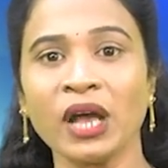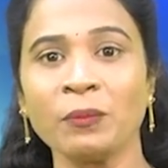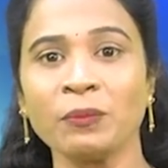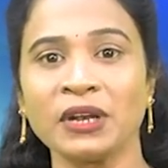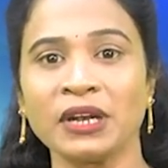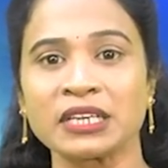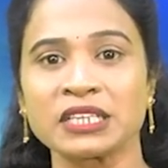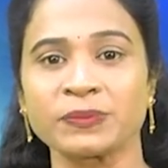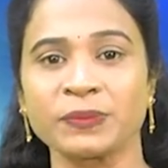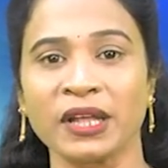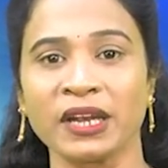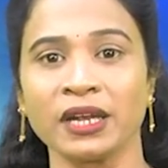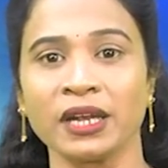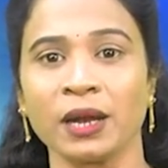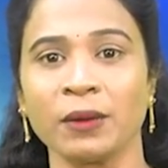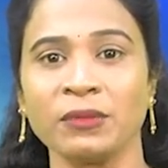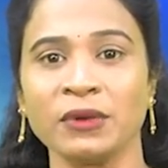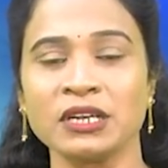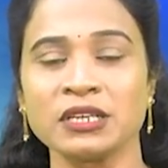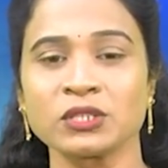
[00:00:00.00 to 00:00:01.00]
నా అప్డేట్స్
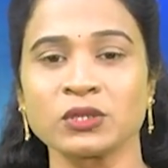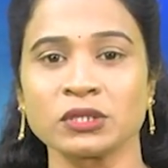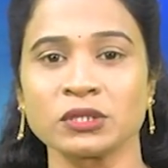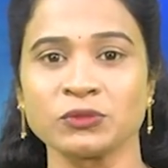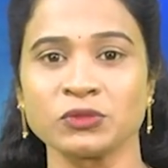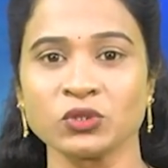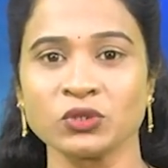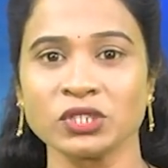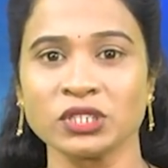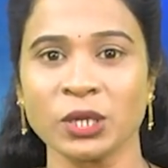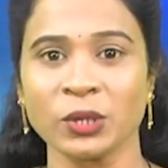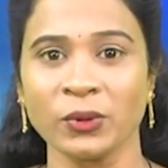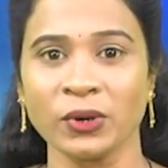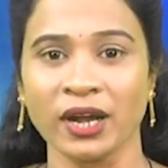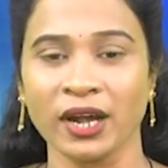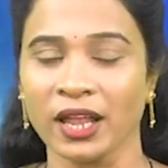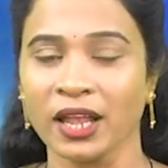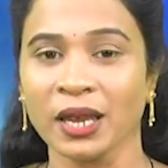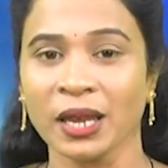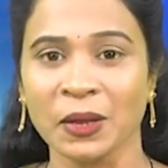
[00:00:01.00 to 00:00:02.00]
మరిన్ని అప్డేట్స్ కోసం చూస్తూనే
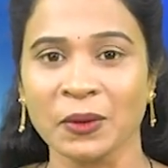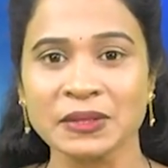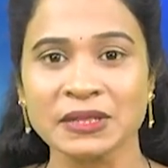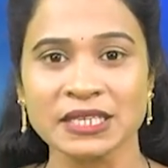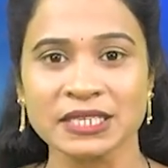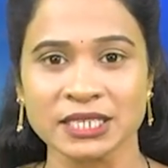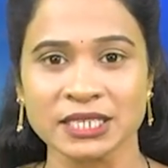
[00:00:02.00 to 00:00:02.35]
ఉండండి నవతా